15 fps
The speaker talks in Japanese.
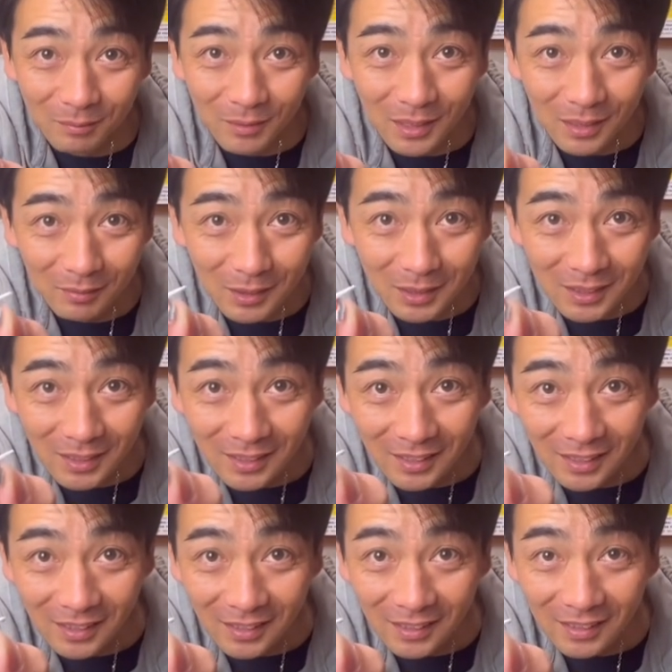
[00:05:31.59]
見えますか
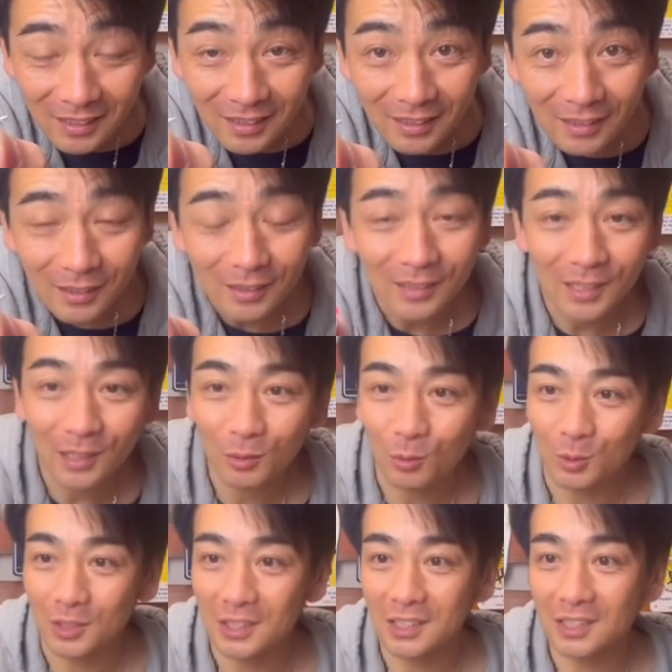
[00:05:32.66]
ね結
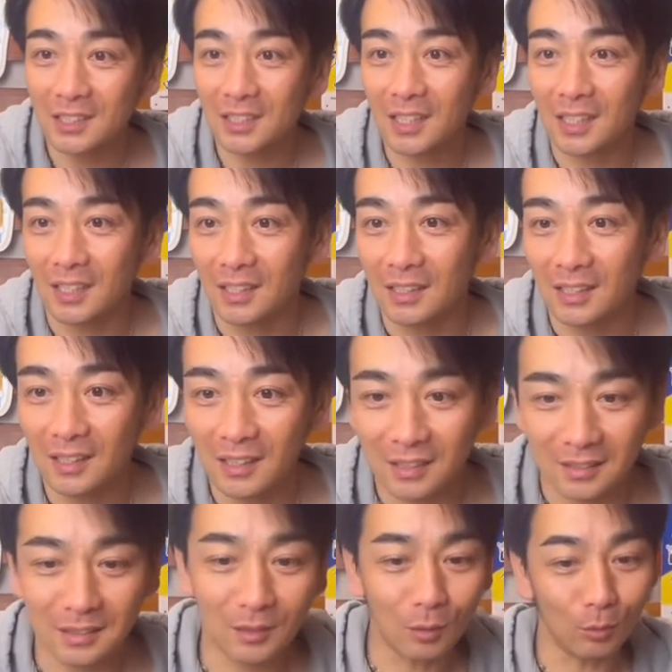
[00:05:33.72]
構ちっちゃい。
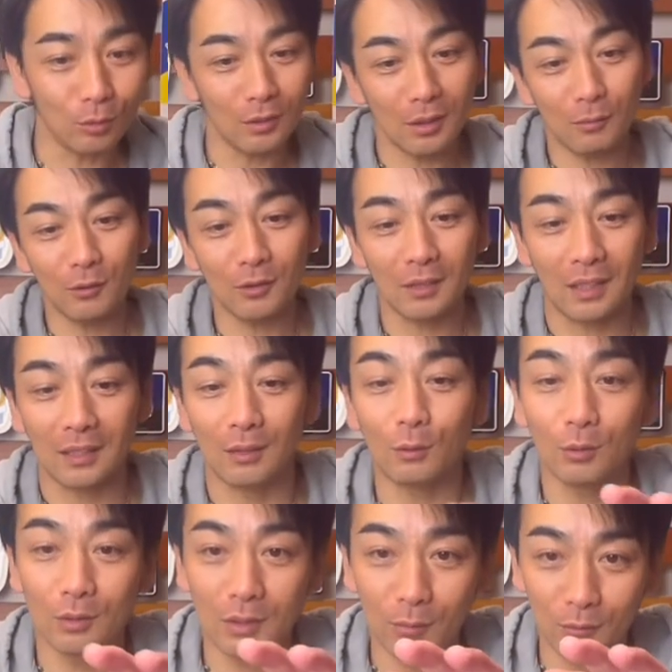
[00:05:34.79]
あ、こんなもんなんだ。
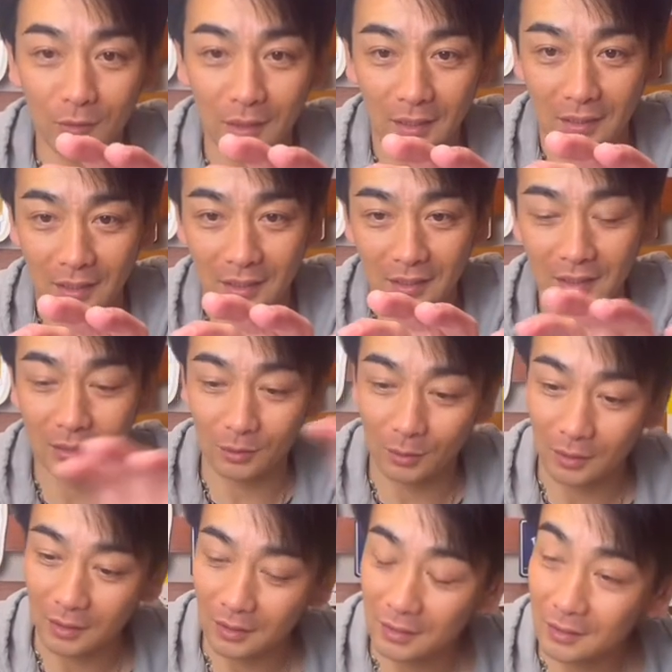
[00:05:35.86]
こんなもんなんだな、きっと
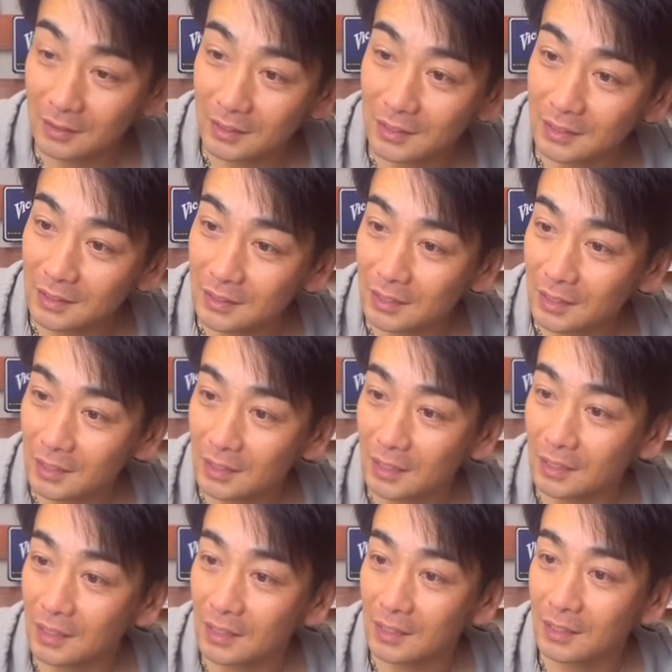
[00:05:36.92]
な。あ、ちっちゃいん
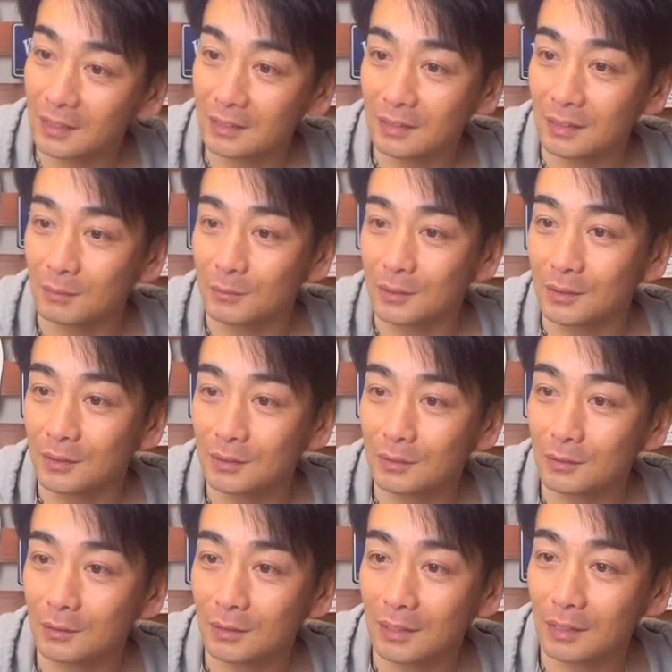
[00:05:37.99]
だね、ガンダム
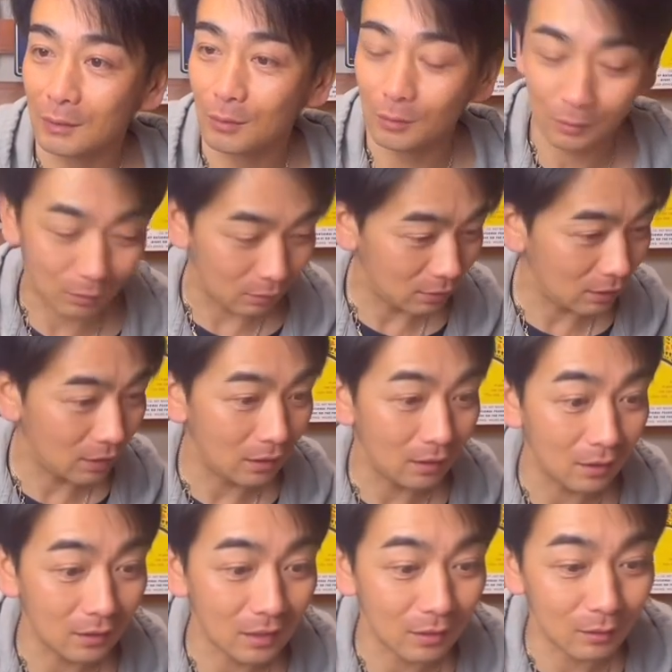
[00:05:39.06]
のか、この、
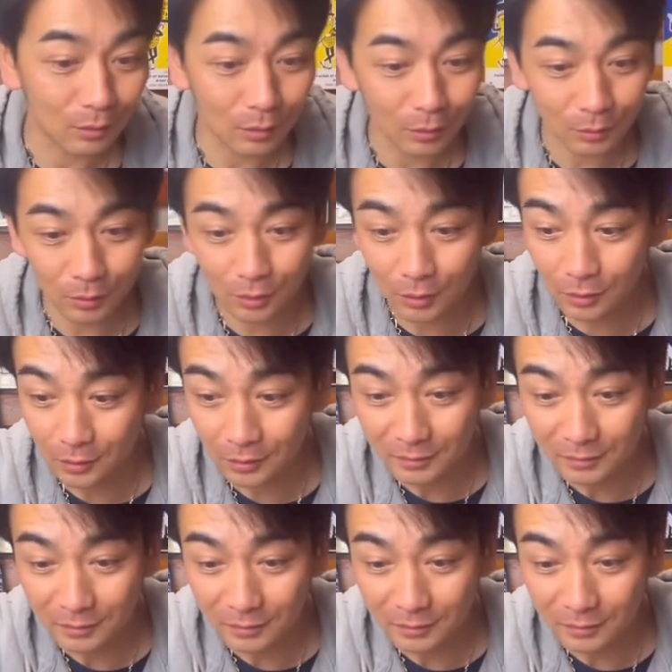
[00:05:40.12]
えー、140?